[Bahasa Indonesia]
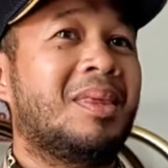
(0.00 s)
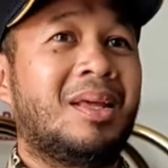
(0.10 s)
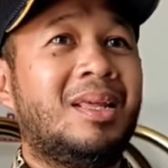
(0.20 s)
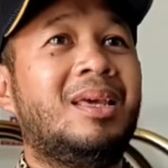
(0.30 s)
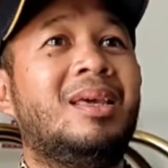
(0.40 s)

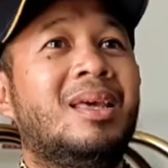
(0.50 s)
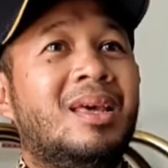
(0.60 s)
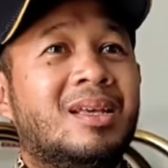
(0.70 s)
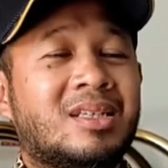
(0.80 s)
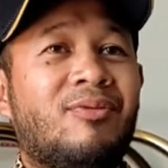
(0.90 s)
Jadi
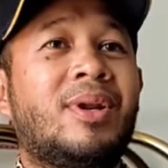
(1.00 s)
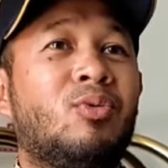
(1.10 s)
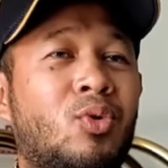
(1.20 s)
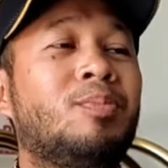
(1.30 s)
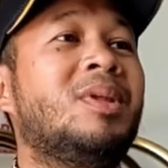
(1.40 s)

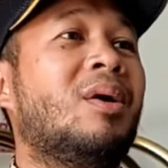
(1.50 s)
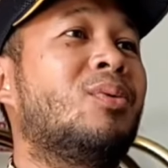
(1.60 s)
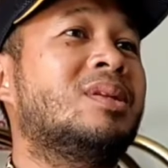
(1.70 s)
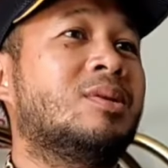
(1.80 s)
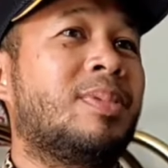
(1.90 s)
safari wukuf
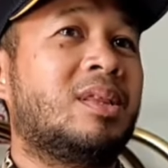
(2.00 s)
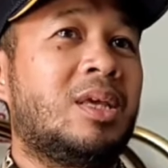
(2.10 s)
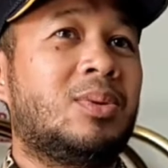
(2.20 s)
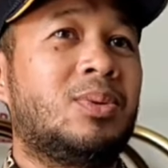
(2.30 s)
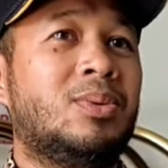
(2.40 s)
dilakukan
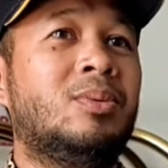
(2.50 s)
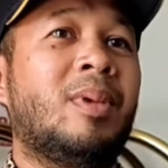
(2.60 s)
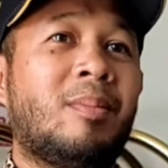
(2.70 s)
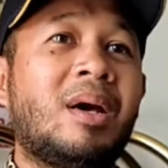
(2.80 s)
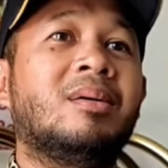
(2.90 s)
seperti itu.
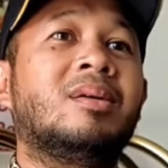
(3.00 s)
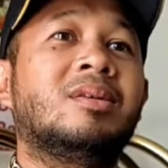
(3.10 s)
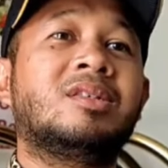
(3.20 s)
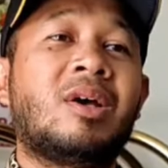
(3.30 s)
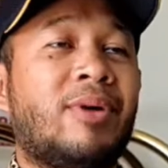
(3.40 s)

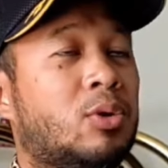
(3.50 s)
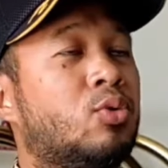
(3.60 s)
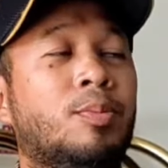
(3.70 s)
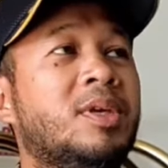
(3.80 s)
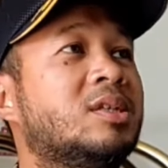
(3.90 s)
Memang safari
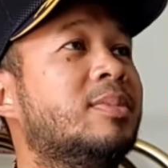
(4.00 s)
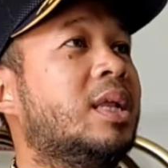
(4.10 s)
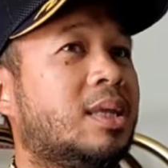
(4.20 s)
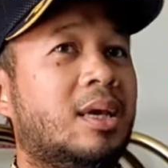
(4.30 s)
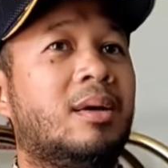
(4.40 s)
wukufnya
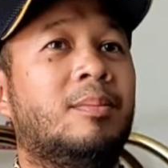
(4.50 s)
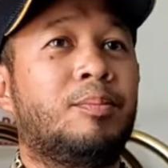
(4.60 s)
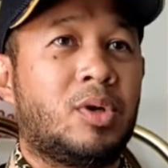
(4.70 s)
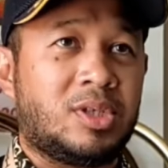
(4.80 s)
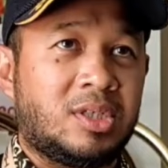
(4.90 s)
sebenarnya
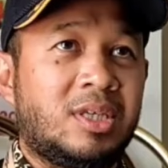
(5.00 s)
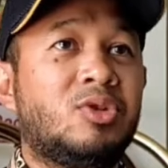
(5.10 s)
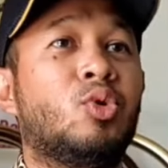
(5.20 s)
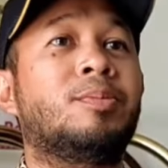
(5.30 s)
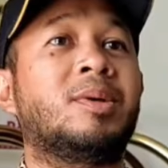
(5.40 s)

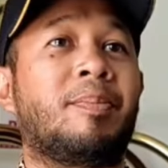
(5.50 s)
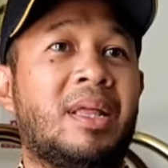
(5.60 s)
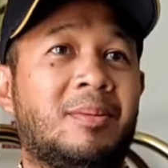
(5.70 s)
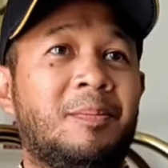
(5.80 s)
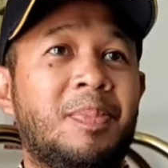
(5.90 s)
prosesnya cukup
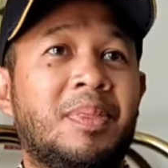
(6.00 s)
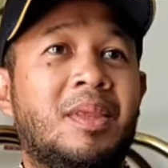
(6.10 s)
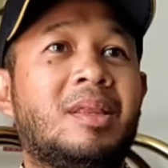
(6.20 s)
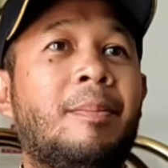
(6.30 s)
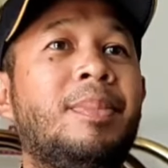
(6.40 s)
cepat.
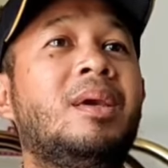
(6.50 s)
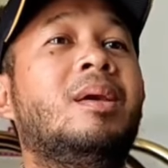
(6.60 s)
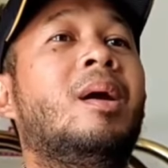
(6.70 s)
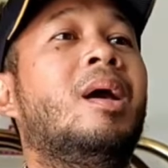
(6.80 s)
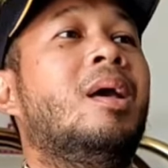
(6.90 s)
Tetapi
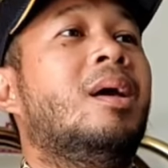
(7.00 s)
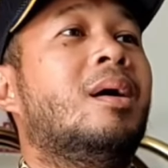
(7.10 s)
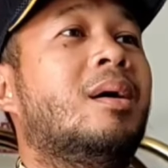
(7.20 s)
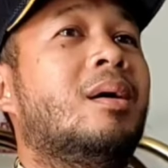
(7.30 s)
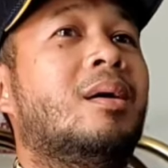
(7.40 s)

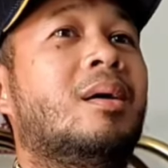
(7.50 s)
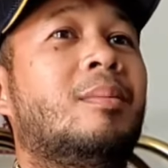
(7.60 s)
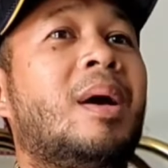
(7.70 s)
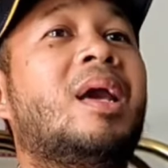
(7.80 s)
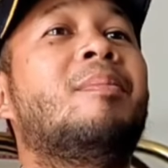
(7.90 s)

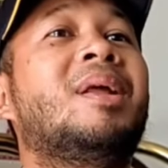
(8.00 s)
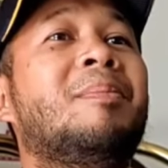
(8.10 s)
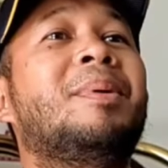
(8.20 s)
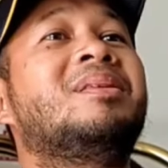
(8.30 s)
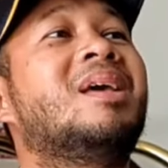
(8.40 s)
eh,
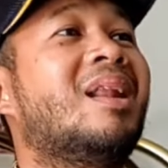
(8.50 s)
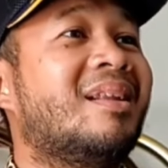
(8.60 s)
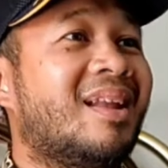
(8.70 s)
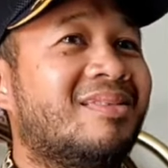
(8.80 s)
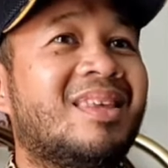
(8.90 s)
bagaimana
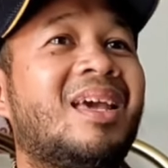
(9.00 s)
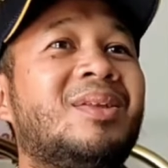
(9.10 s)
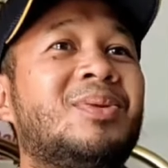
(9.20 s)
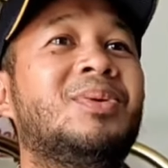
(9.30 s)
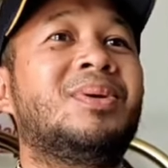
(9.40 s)
perjalanannya
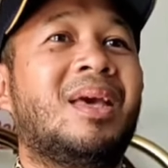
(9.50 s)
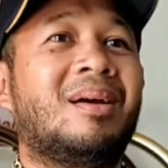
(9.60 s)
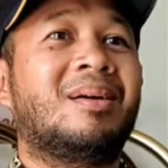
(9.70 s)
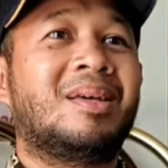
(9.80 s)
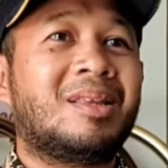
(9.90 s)
itu
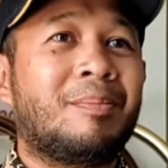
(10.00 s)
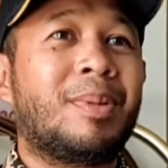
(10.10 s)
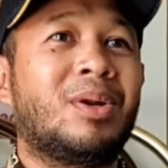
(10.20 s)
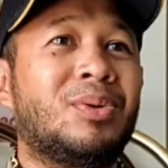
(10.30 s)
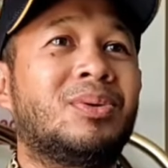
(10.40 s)
yang kita
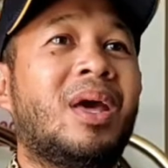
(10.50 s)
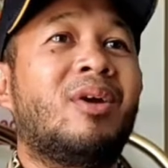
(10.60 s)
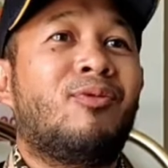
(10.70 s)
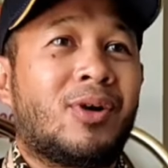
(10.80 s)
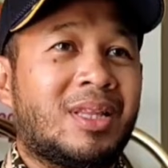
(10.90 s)
perlu
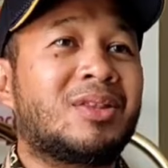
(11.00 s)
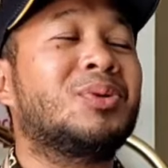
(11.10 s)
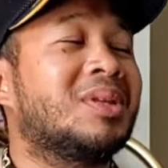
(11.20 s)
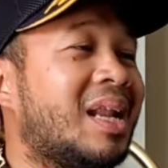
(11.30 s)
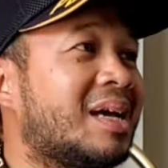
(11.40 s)
effort
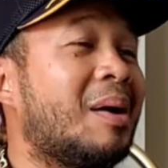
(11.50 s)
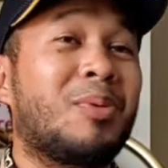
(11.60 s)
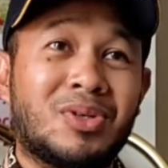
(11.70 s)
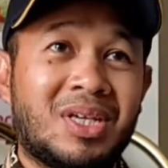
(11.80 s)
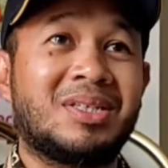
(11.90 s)
atau tenaga
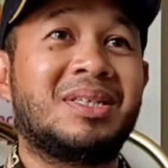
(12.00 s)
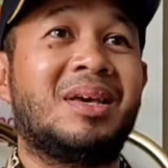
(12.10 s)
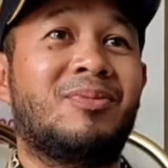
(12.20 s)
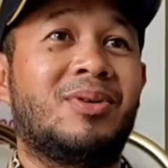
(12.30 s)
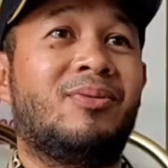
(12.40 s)

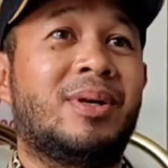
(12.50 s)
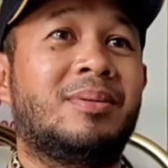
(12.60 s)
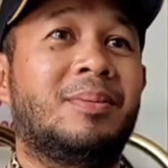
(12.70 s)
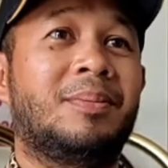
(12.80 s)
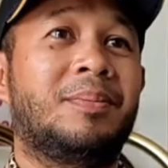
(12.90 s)
prosesnya yang perlu effort.